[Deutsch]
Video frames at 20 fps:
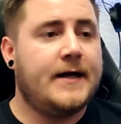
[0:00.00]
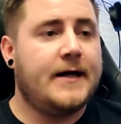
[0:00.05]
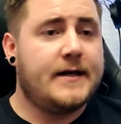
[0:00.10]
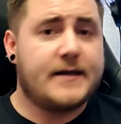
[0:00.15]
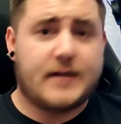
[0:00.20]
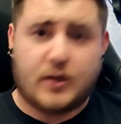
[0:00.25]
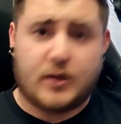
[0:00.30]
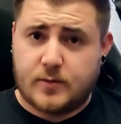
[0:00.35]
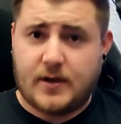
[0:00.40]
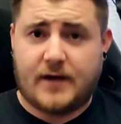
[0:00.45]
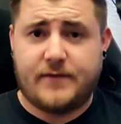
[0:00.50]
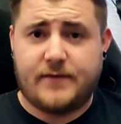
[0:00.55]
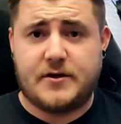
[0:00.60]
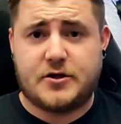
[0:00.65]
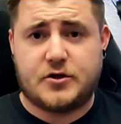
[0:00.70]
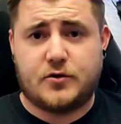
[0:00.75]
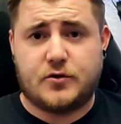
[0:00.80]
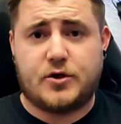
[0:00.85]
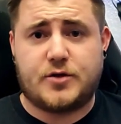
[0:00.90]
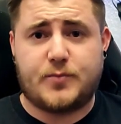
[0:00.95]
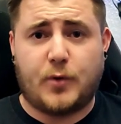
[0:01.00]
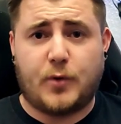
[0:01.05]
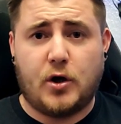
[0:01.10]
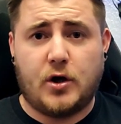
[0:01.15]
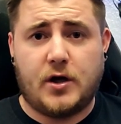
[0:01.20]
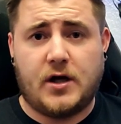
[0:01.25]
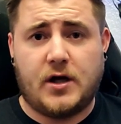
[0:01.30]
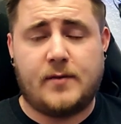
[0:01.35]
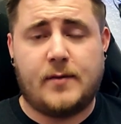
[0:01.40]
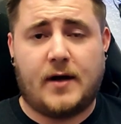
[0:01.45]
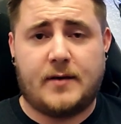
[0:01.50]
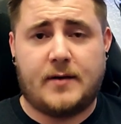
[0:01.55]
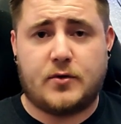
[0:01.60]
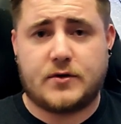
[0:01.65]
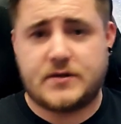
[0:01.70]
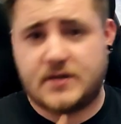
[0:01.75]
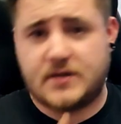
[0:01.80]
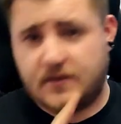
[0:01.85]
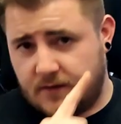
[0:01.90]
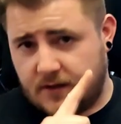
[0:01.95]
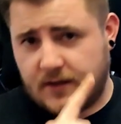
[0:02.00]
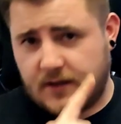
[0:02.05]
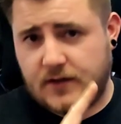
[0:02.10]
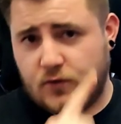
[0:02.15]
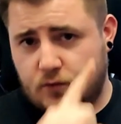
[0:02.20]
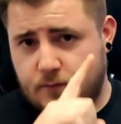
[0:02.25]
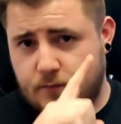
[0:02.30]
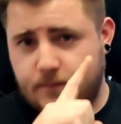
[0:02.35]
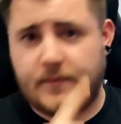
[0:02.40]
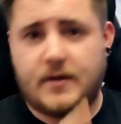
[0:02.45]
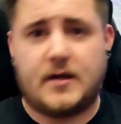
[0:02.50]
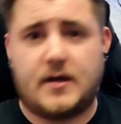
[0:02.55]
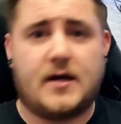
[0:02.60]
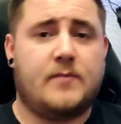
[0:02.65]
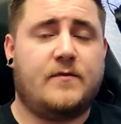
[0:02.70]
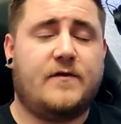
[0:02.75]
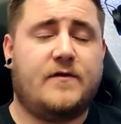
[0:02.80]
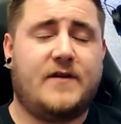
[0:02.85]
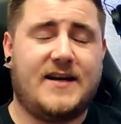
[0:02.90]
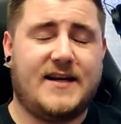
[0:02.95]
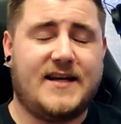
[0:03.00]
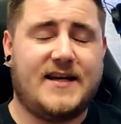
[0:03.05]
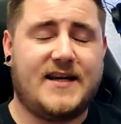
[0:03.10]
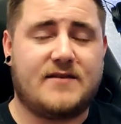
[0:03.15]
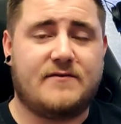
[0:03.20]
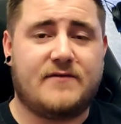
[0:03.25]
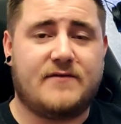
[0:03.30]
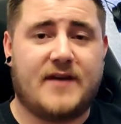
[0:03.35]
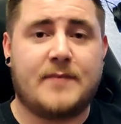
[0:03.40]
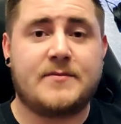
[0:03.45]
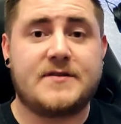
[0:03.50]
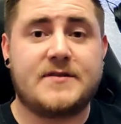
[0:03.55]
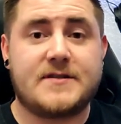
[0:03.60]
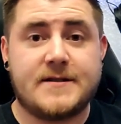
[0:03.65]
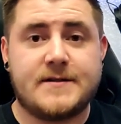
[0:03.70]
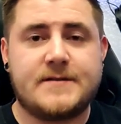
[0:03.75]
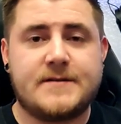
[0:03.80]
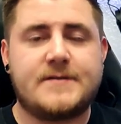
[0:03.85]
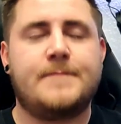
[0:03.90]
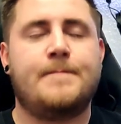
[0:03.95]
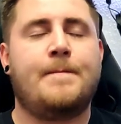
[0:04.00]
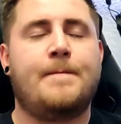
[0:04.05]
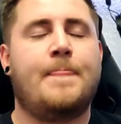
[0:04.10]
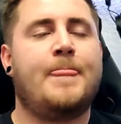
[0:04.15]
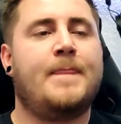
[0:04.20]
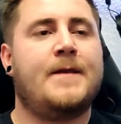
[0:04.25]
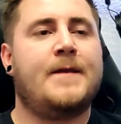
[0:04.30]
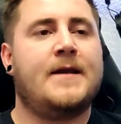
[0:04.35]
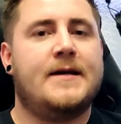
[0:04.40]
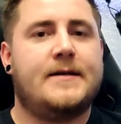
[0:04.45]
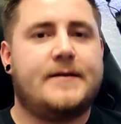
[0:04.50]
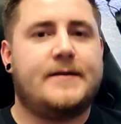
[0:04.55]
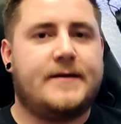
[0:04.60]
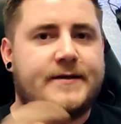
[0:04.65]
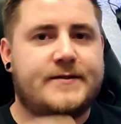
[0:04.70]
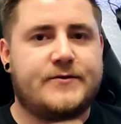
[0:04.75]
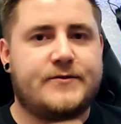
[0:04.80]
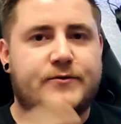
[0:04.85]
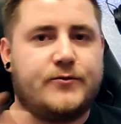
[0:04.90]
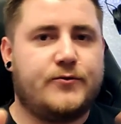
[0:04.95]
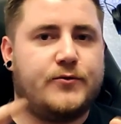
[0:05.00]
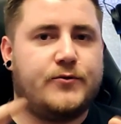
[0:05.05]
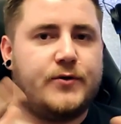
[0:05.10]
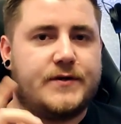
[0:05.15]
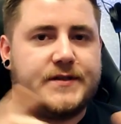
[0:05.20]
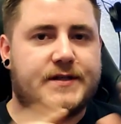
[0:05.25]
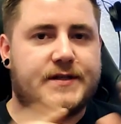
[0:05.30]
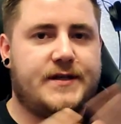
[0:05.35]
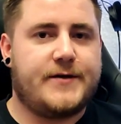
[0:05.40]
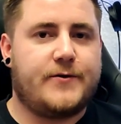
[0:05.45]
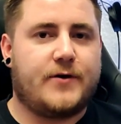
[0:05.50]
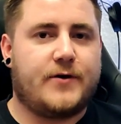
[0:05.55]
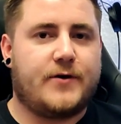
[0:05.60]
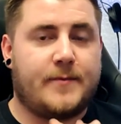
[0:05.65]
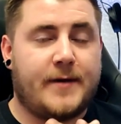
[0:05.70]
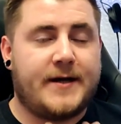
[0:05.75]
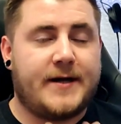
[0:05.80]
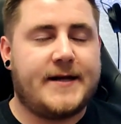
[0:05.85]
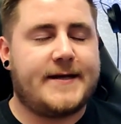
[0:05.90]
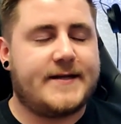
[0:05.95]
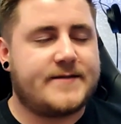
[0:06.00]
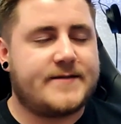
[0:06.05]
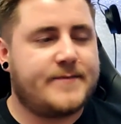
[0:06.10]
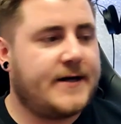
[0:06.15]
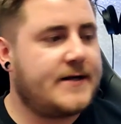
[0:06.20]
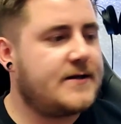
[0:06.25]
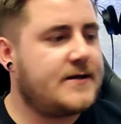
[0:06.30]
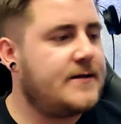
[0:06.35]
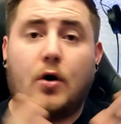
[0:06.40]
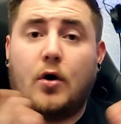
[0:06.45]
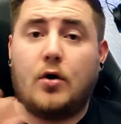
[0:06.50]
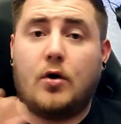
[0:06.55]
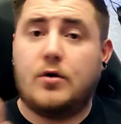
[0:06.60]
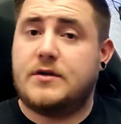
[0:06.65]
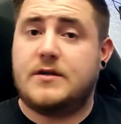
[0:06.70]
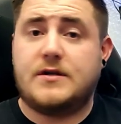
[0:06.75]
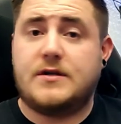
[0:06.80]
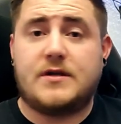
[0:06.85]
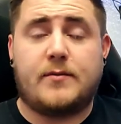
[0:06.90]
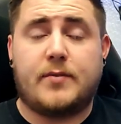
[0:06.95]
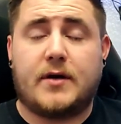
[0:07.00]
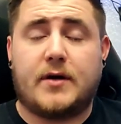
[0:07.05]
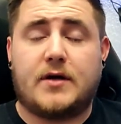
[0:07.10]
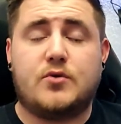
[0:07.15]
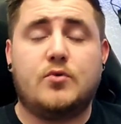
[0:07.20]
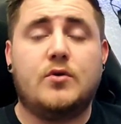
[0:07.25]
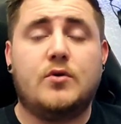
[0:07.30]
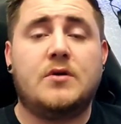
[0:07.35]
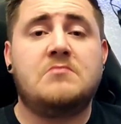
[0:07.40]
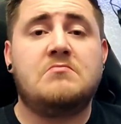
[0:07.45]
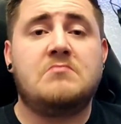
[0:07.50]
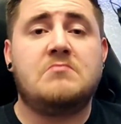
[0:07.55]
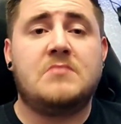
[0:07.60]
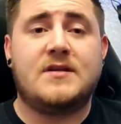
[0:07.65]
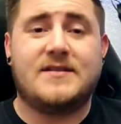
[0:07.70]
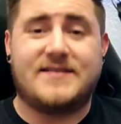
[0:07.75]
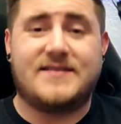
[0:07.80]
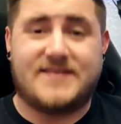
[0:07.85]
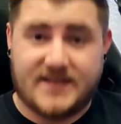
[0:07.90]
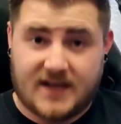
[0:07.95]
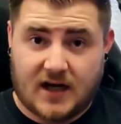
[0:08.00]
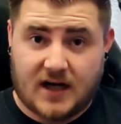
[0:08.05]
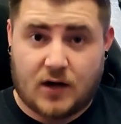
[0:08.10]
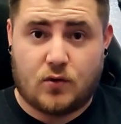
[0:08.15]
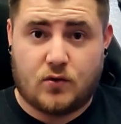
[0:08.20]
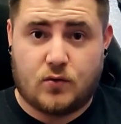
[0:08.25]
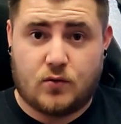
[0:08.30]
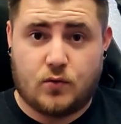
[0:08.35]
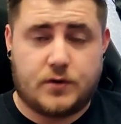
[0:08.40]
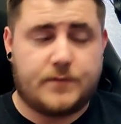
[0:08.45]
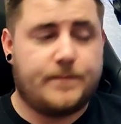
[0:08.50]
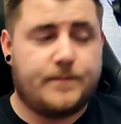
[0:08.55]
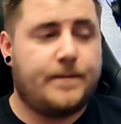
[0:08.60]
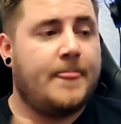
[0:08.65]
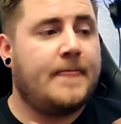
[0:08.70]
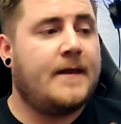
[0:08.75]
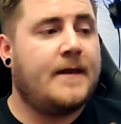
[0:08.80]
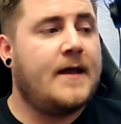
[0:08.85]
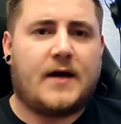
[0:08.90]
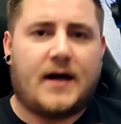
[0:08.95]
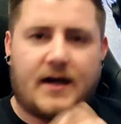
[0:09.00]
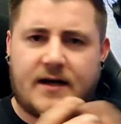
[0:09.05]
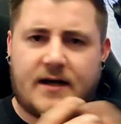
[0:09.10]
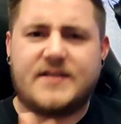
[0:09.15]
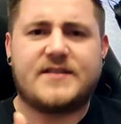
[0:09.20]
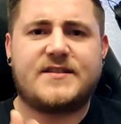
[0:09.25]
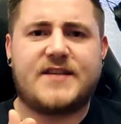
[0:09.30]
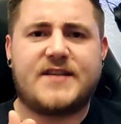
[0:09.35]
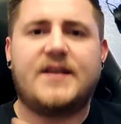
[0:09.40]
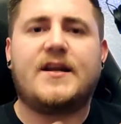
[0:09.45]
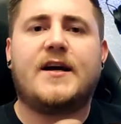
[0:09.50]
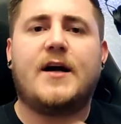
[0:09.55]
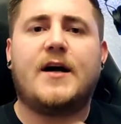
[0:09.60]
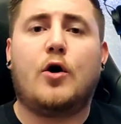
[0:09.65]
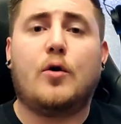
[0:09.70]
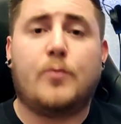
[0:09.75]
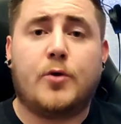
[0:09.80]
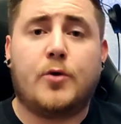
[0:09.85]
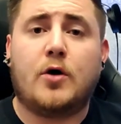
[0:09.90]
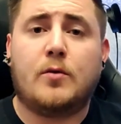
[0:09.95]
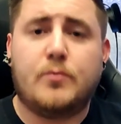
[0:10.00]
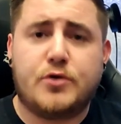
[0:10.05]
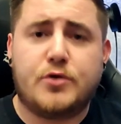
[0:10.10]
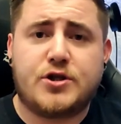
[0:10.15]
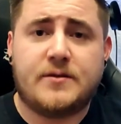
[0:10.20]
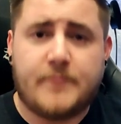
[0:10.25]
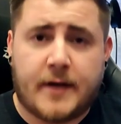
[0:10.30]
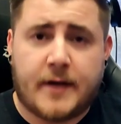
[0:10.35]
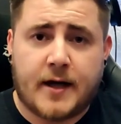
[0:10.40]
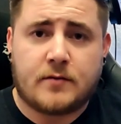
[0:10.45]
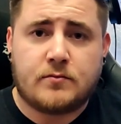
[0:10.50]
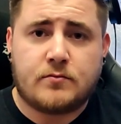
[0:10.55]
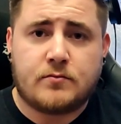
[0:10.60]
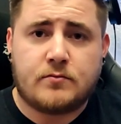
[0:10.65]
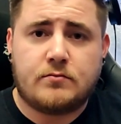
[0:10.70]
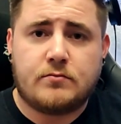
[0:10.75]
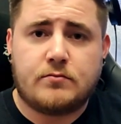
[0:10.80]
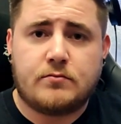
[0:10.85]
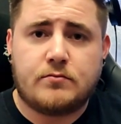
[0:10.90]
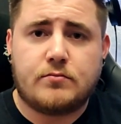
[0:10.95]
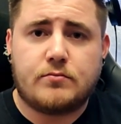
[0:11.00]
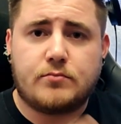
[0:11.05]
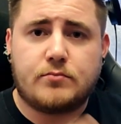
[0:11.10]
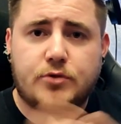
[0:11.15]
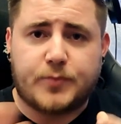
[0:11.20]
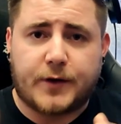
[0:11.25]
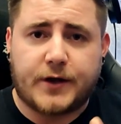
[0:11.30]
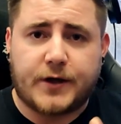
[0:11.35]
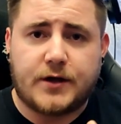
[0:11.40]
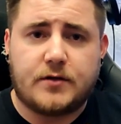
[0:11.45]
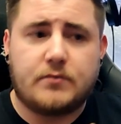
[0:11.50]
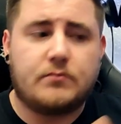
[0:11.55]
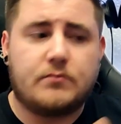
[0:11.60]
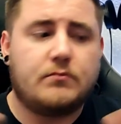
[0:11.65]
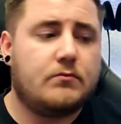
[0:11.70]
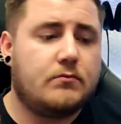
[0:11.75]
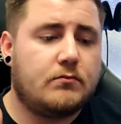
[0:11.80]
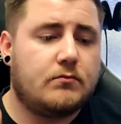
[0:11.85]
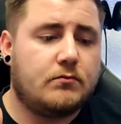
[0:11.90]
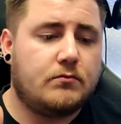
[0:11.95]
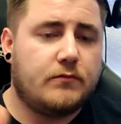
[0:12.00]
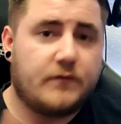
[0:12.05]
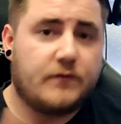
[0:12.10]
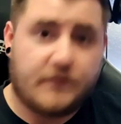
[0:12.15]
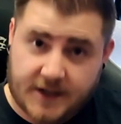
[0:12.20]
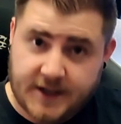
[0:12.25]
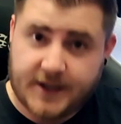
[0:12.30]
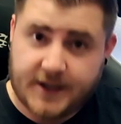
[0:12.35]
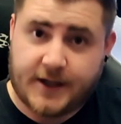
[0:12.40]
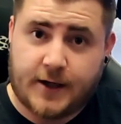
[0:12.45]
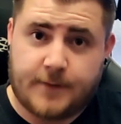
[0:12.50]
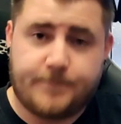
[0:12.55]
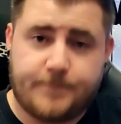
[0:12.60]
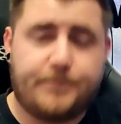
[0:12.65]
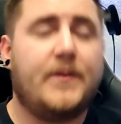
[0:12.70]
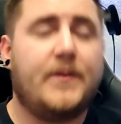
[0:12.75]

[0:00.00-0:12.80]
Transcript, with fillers: Darüber haben wir ja schon gesprochen in dem Unboxing-Video, empfehle ich wärmstens. Da ist so ein gut aussehender junger Mann, der das macht. Und die Temperaturen sind auch gut. Allerdings geht da ja auch immer noch ein bisschen mehr, sprich weniger.